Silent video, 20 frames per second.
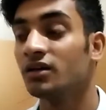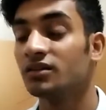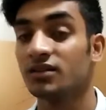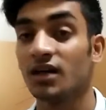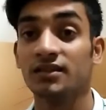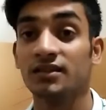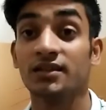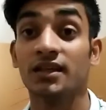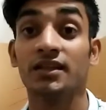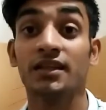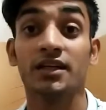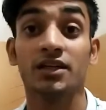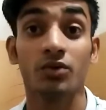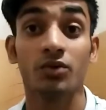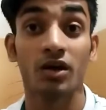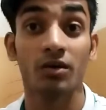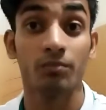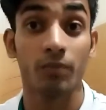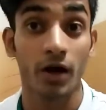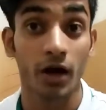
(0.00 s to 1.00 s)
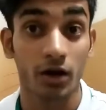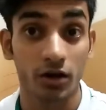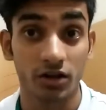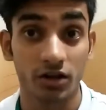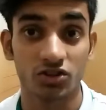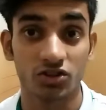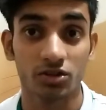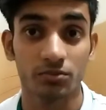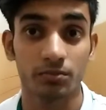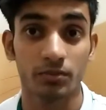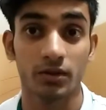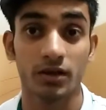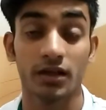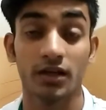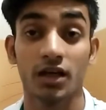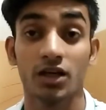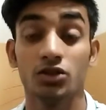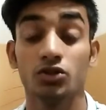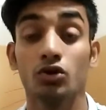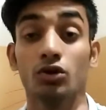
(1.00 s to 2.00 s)
साथ ही साथ एक ट्वेल्व बायोनिक चिप मिल
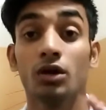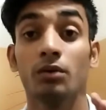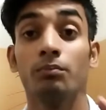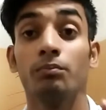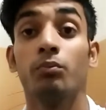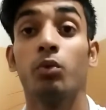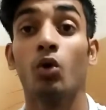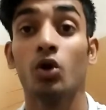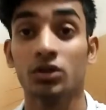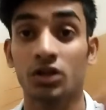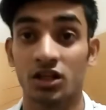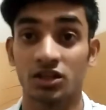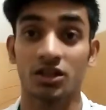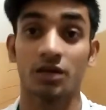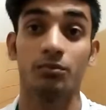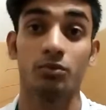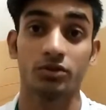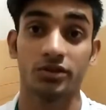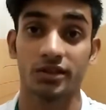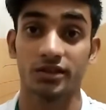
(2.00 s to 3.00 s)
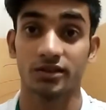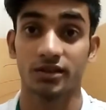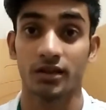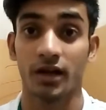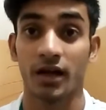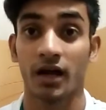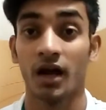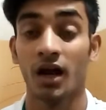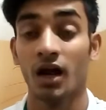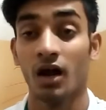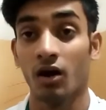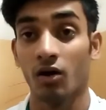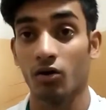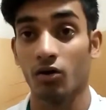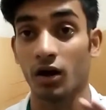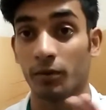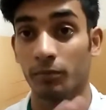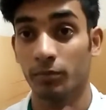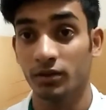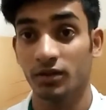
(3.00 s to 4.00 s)
रही है जो कि बहुत अच्छा प्रोसेसर है
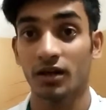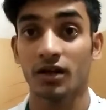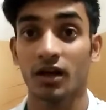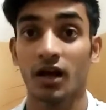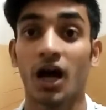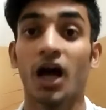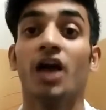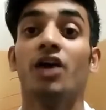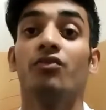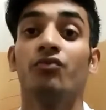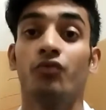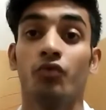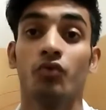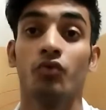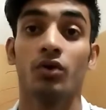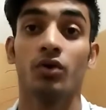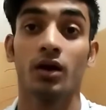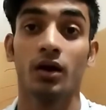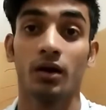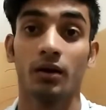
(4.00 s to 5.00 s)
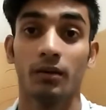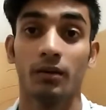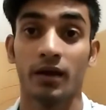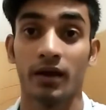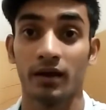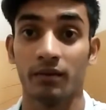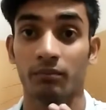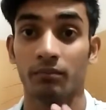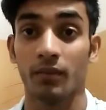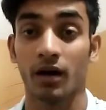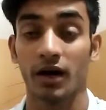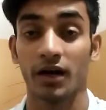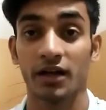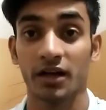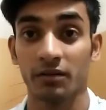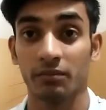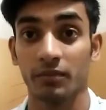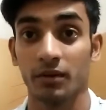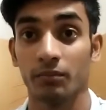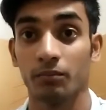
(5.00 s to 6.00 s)
और अभी तक का आईफोन के
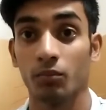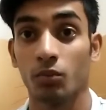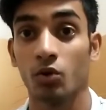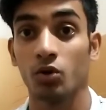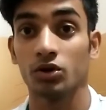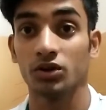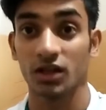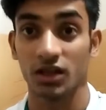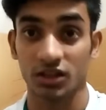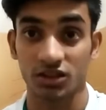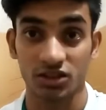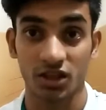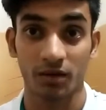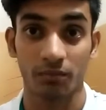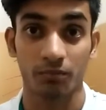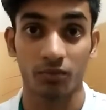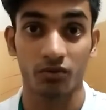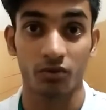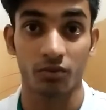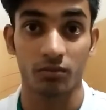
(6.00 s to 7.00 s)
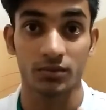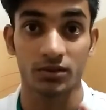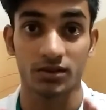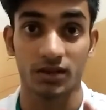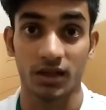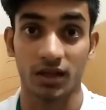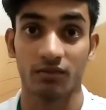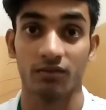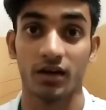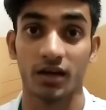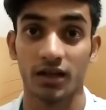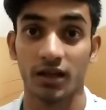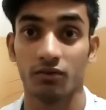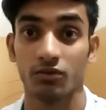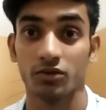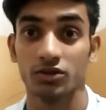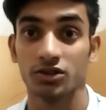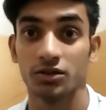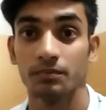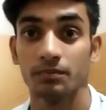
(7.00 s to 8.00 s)
मार्केट में बहुत अच्छा परफॉर्मेंस देने वाली है
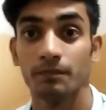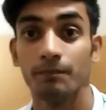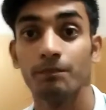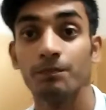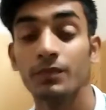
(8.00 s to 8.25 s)
वो चिप